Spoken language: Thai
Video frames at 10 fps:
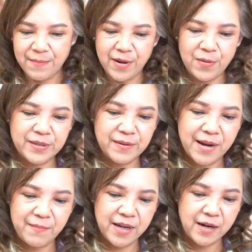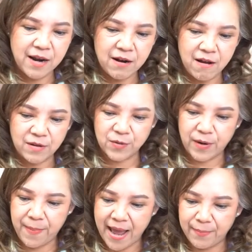มาดูสำหรับในเรื่องของสุ
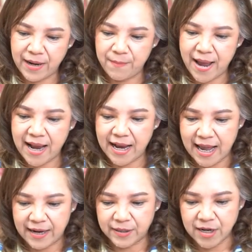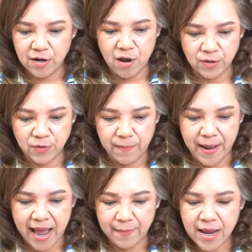ขภาพกันบ้างค่ะเรื่องของสุข
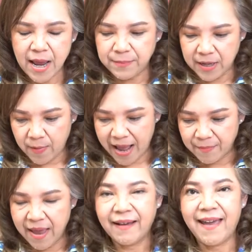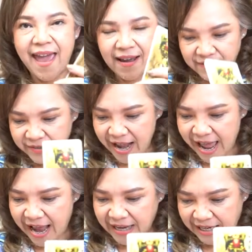ภาพมีความแข็งแร
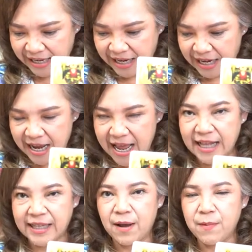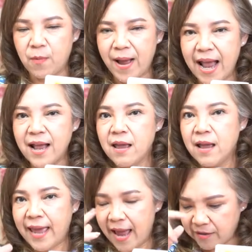งดีนะคะแต่ก็บอกว่า
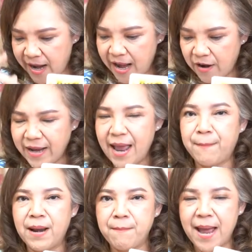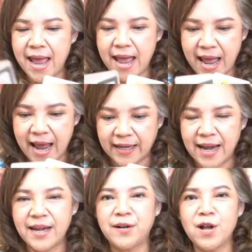แข็งแรงแล้วอย่าประมาท
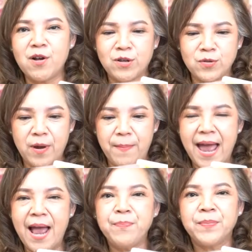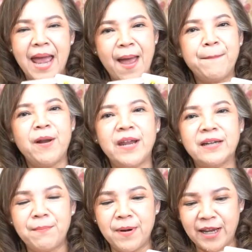นะในเรื่องของสุขภาพห้ามปล่อย
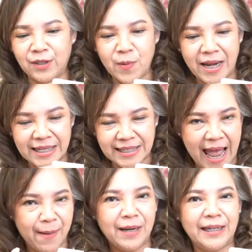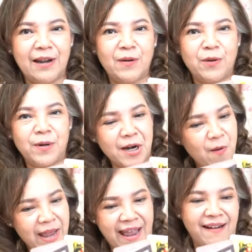เนื้อปล่อยตัวนะจ๊ะบางทีเราคิดว่า
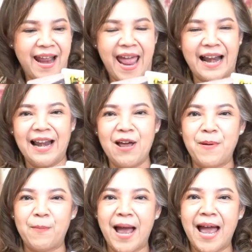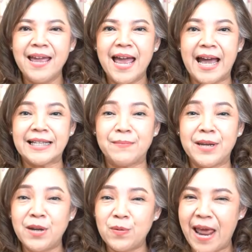เราแข็งแรงแล้วเราแบบว่าอาจจะ
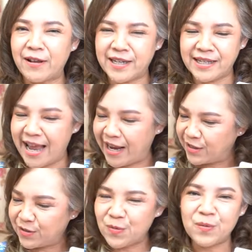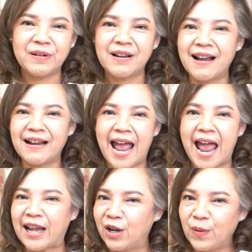ไม่ได้ดูแลใจใส่สู้เรื่อง
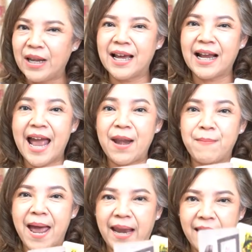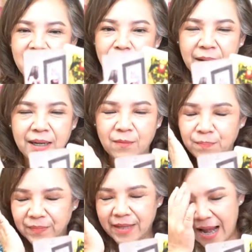งานลุยเรื่องงานไปบางที
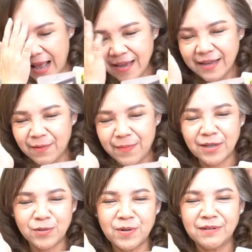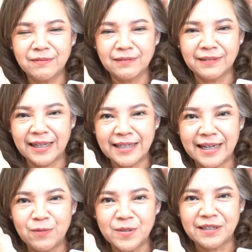แต่ละทำไมช่วงนี้
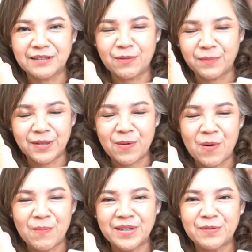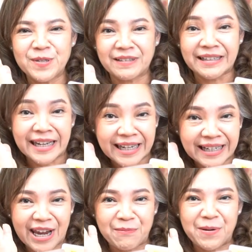ฉันรู้สึกโทรมฉันรู้สึกเห
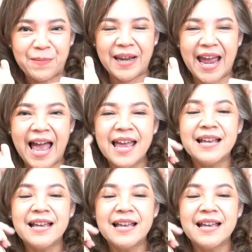นื่อยเพลีย